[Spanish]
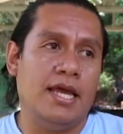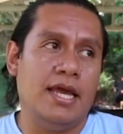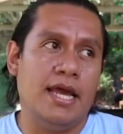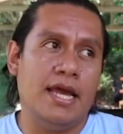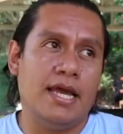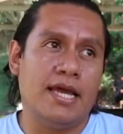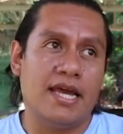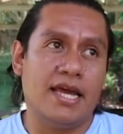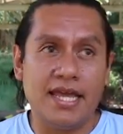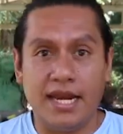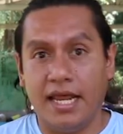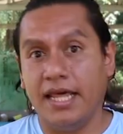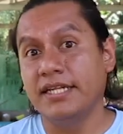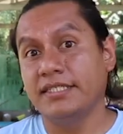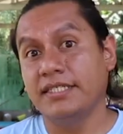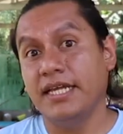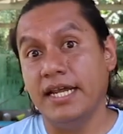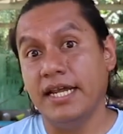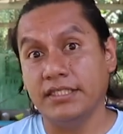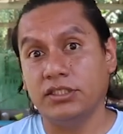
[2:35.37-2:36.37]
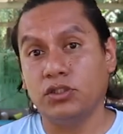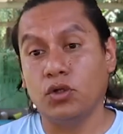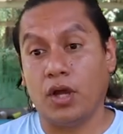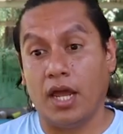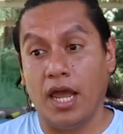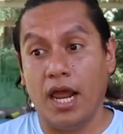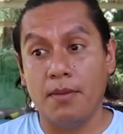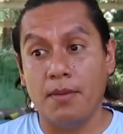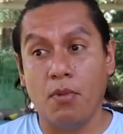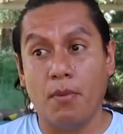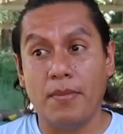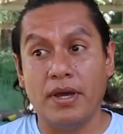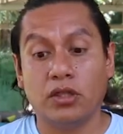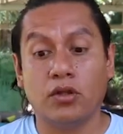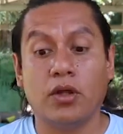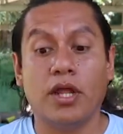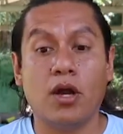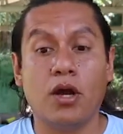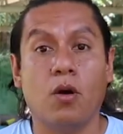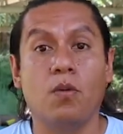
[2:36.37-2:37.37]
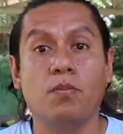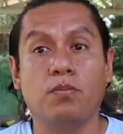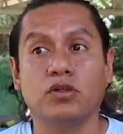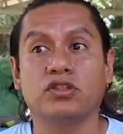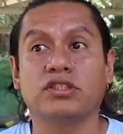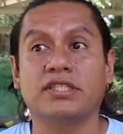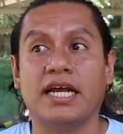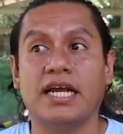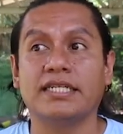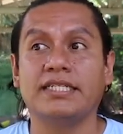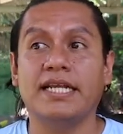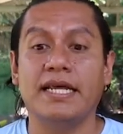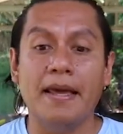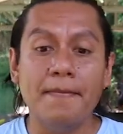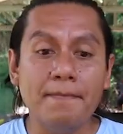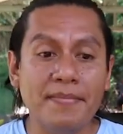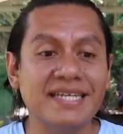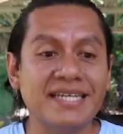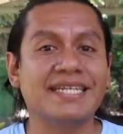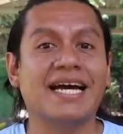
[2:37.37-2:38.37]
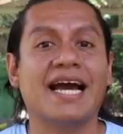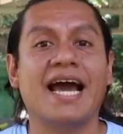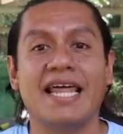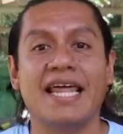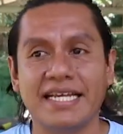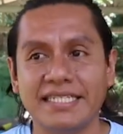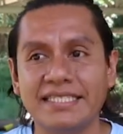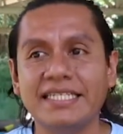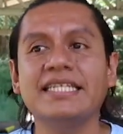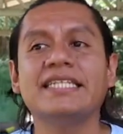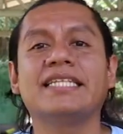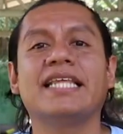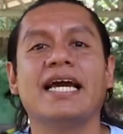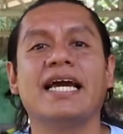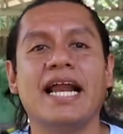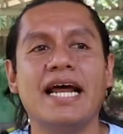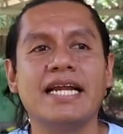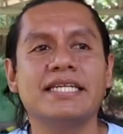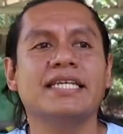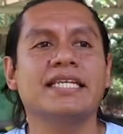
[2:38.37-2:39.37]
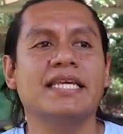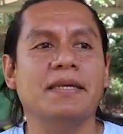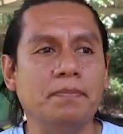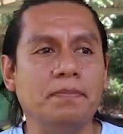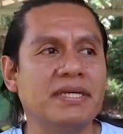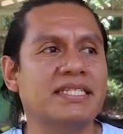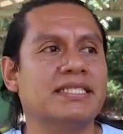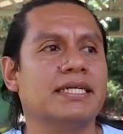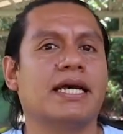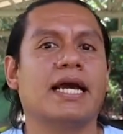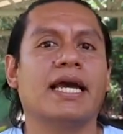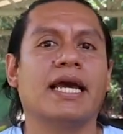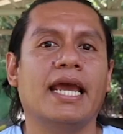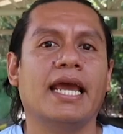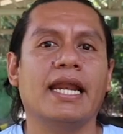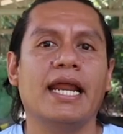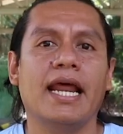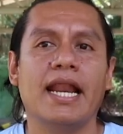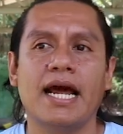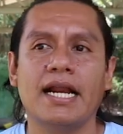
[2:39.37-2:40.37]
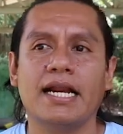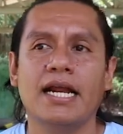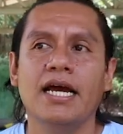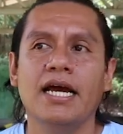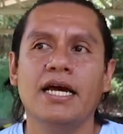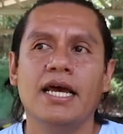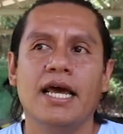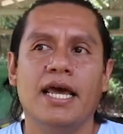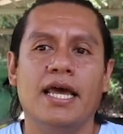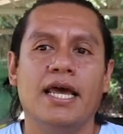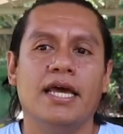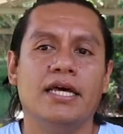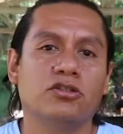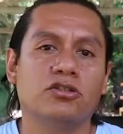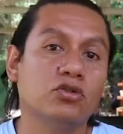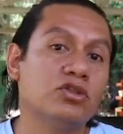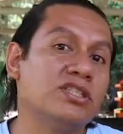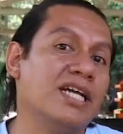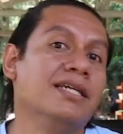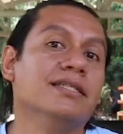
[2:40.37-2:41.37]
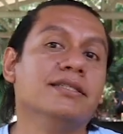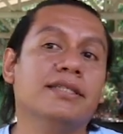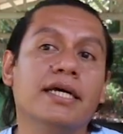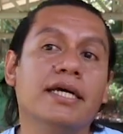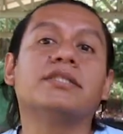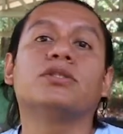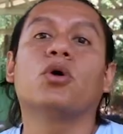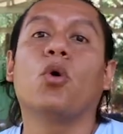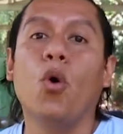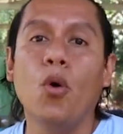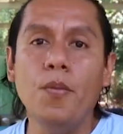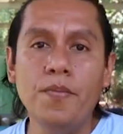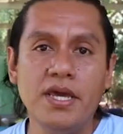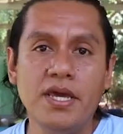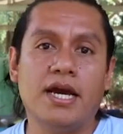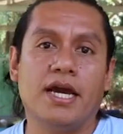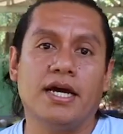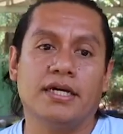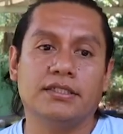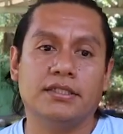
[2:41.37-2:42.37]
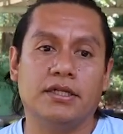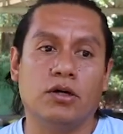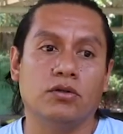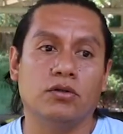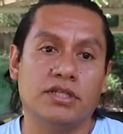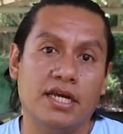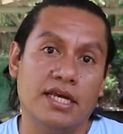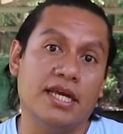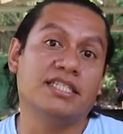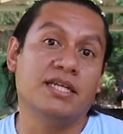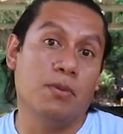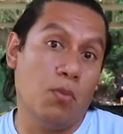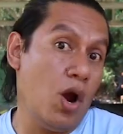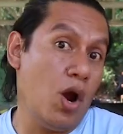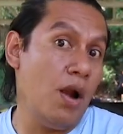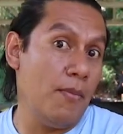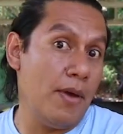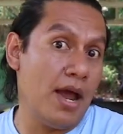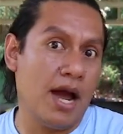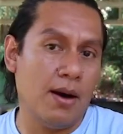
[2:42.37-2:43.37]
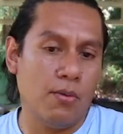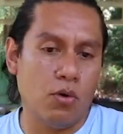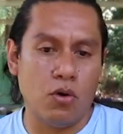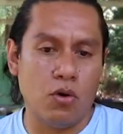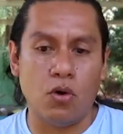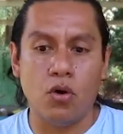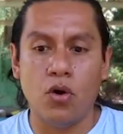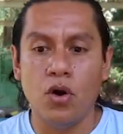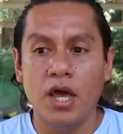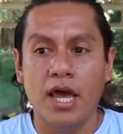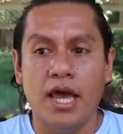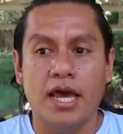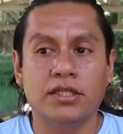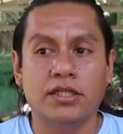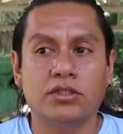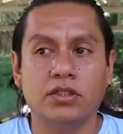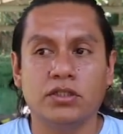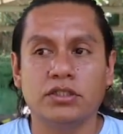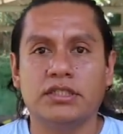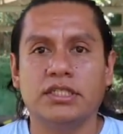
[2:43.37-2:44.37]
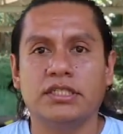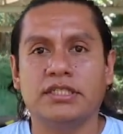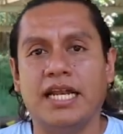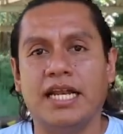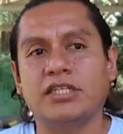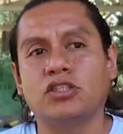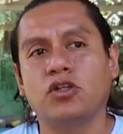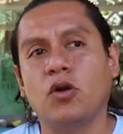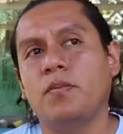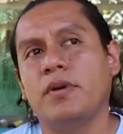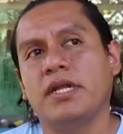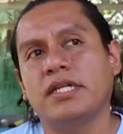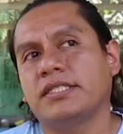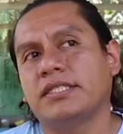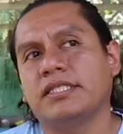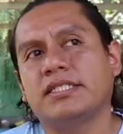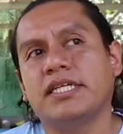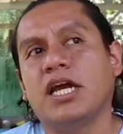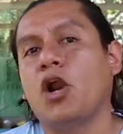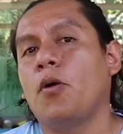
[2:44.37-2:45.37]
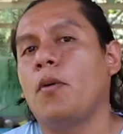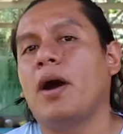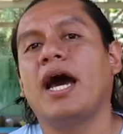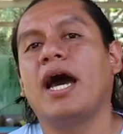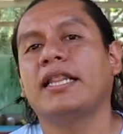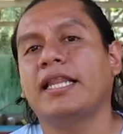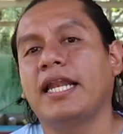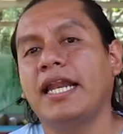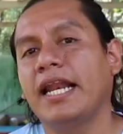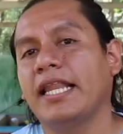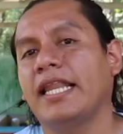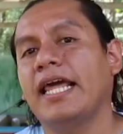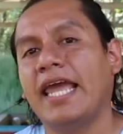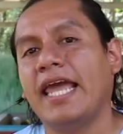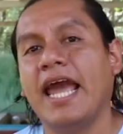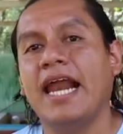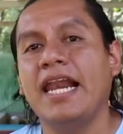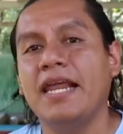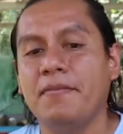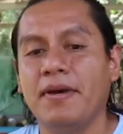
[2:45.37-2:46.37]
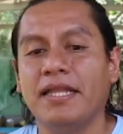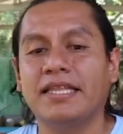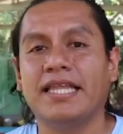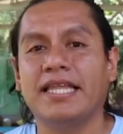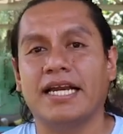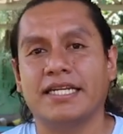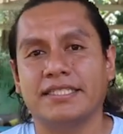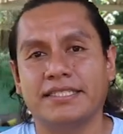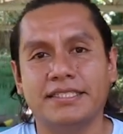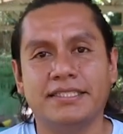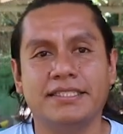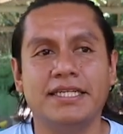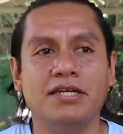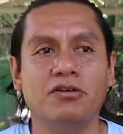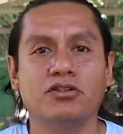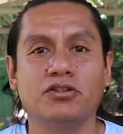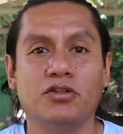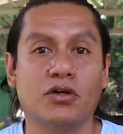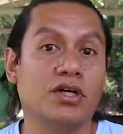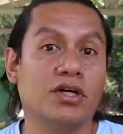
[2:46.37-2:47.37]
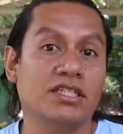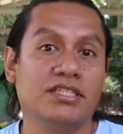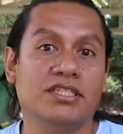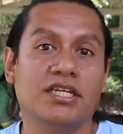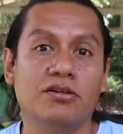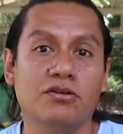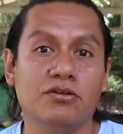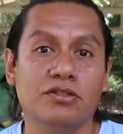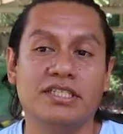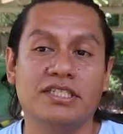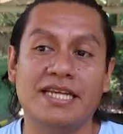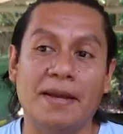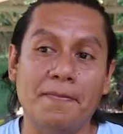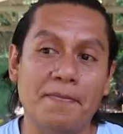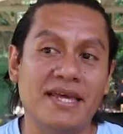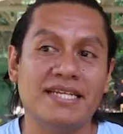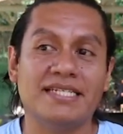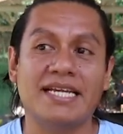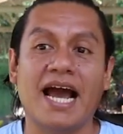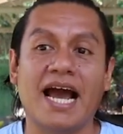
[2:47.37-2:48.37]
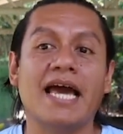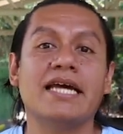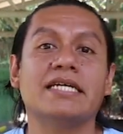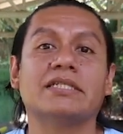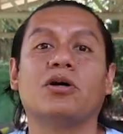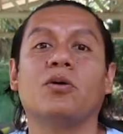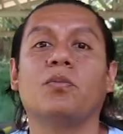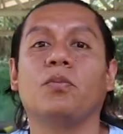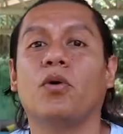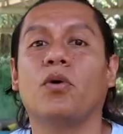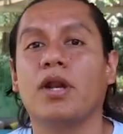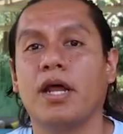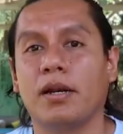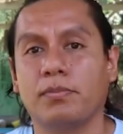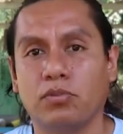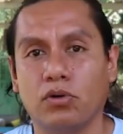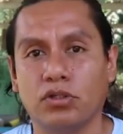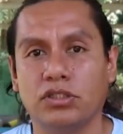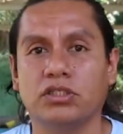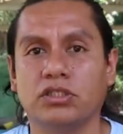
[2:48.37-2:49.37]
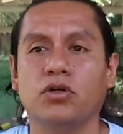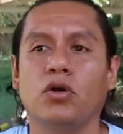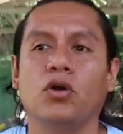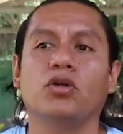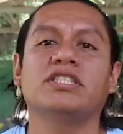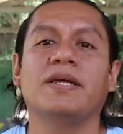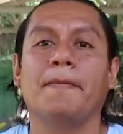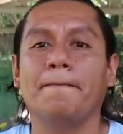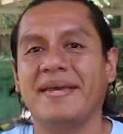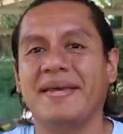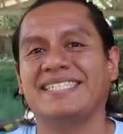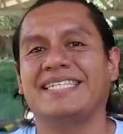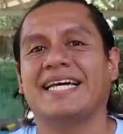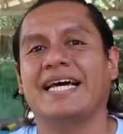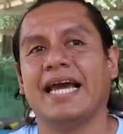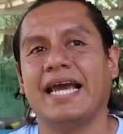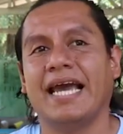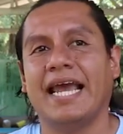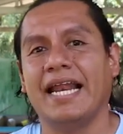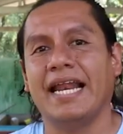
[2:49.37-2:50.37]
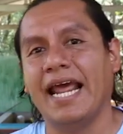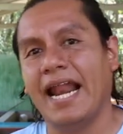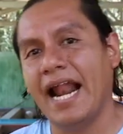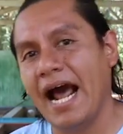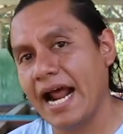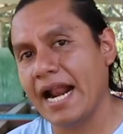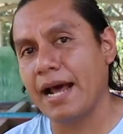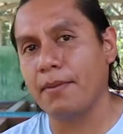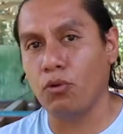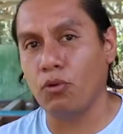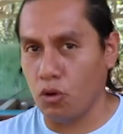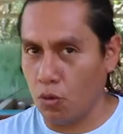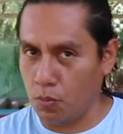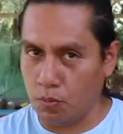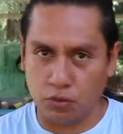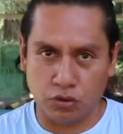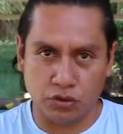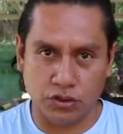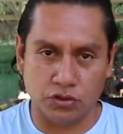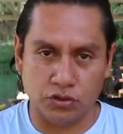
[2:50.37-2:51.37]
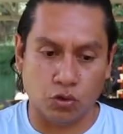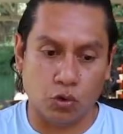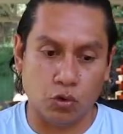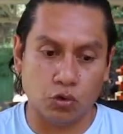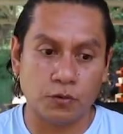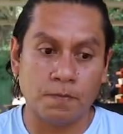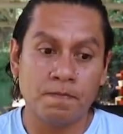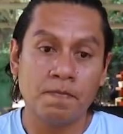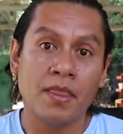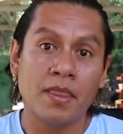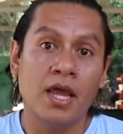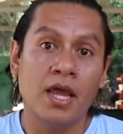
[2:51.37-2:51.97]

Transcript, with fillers: Eh, ¿Qué quiere decir esto? Que al momento de compostarse empiezan a desintegrarse y empiezan a generar eh, sustancias húmicas, o sea, ya se vuelven abono. Entonces las lombrices ya no van a tener de qué alimentarse si nuestros residuos se empiezan a descomponer por sí solos y empiezan a generar abono por sí solos.